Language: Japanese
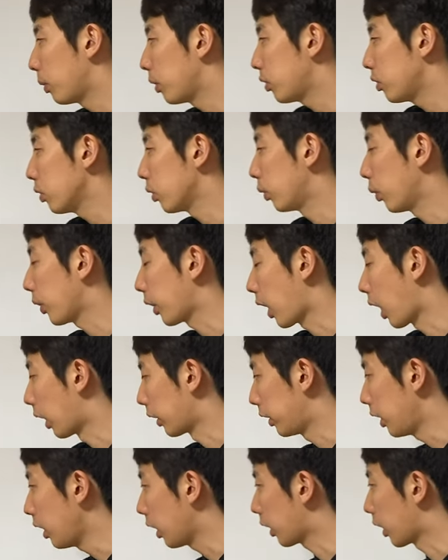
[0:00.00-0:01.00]
3つのどれかが
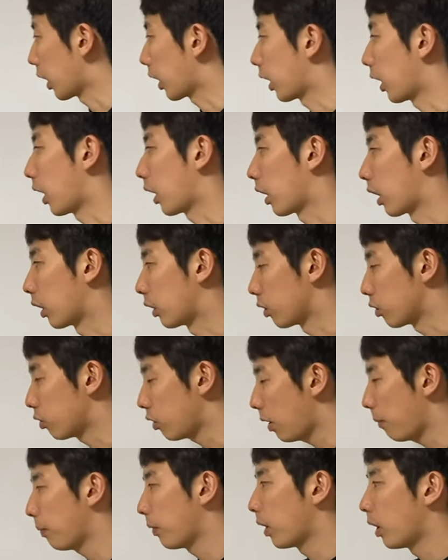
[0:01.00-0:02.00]
出なきゃいけないからです
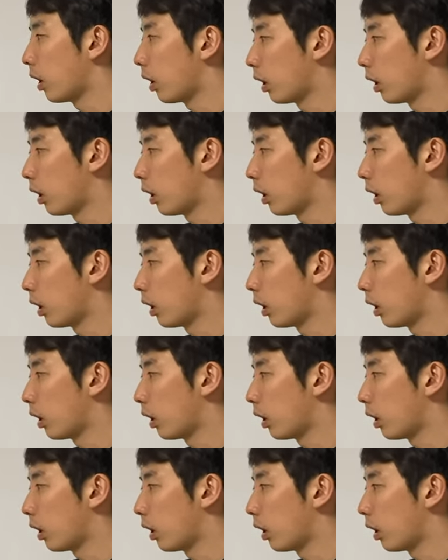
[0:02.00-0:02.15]
ね